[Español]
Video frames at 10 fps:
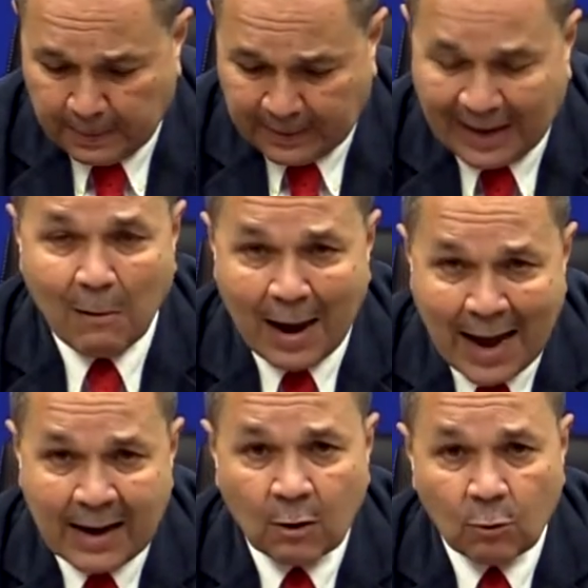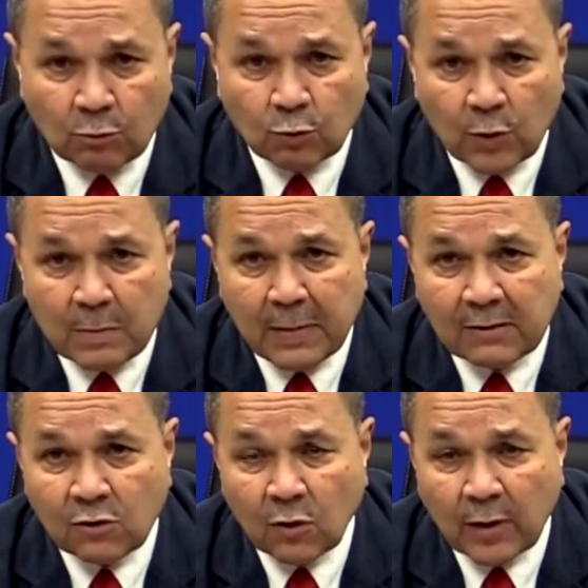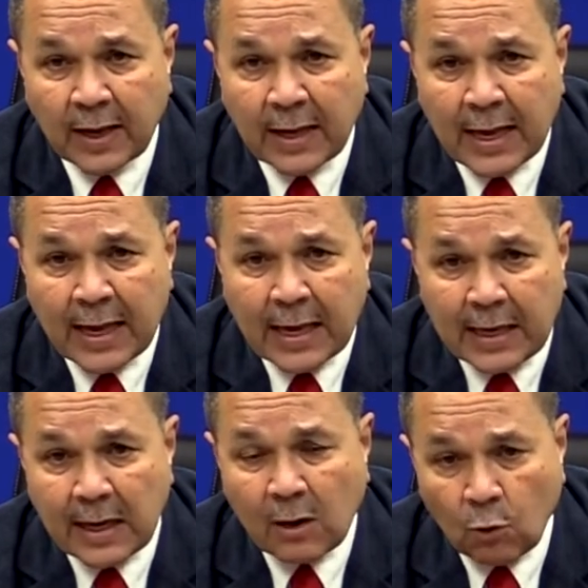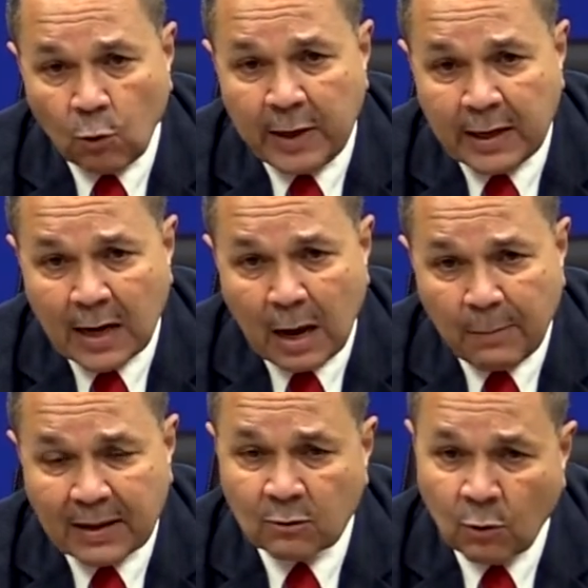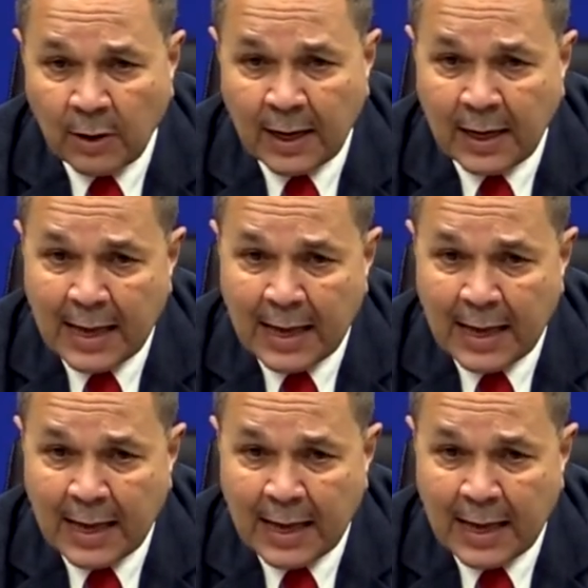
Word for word: trabajar con sus invenciones y excluir a personas